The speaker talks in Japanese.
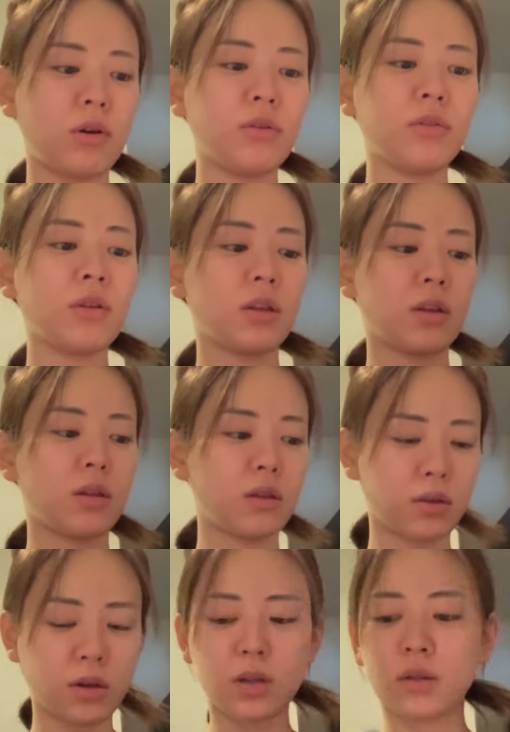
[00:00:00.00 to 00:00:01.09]
いくだったんで
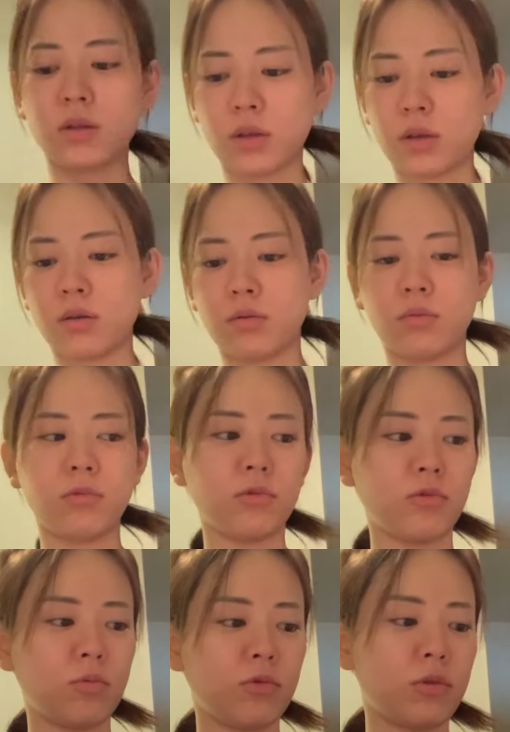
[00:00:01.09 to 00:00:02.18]
すかって思う
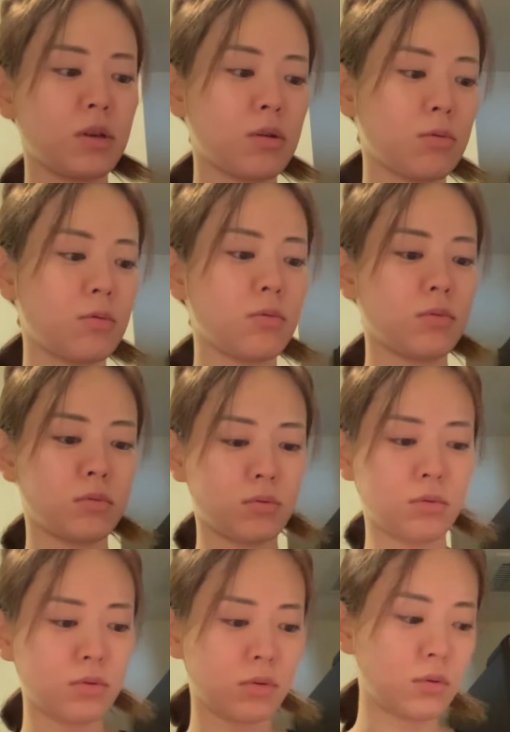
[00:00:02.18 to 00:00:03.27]
と思うんだ
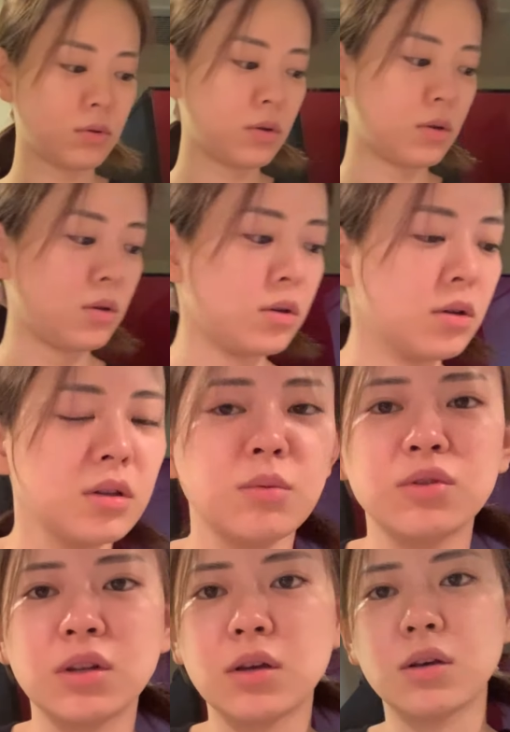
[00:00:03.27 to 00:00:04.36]
けど
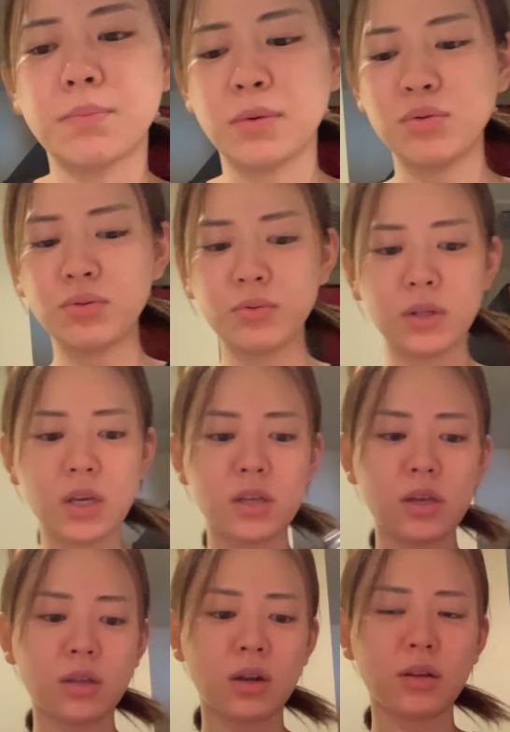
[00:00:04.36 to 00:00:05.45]
もうねやっぱ食ってき
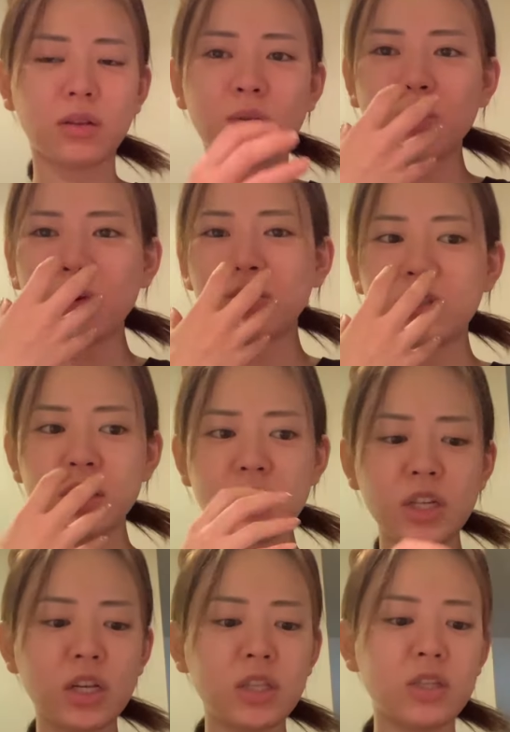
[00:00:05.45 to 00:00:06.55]
ちゃったらその口
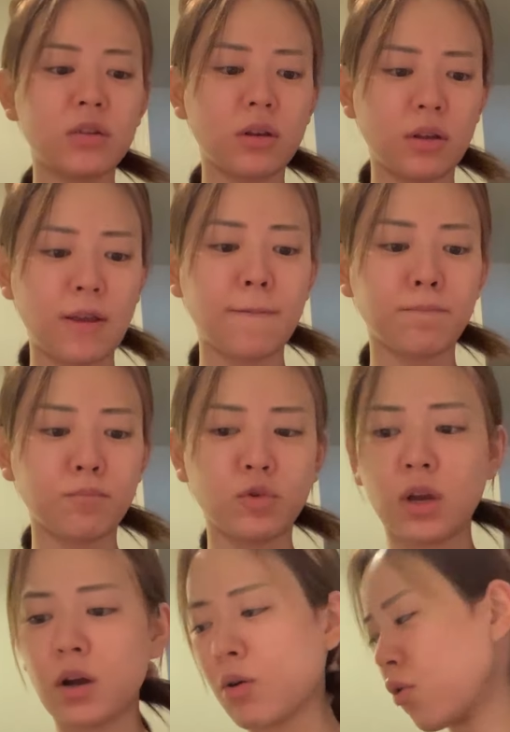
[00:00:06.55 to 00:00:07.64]
になっちゃうんだよね
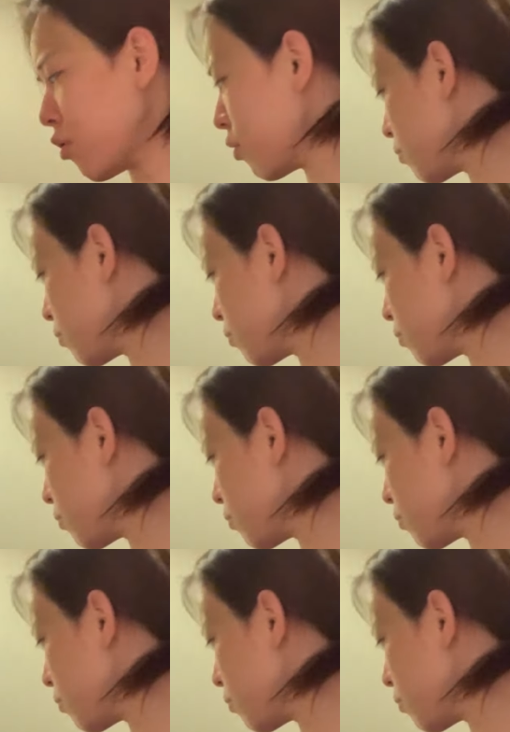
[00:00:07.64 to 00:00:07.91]
コーン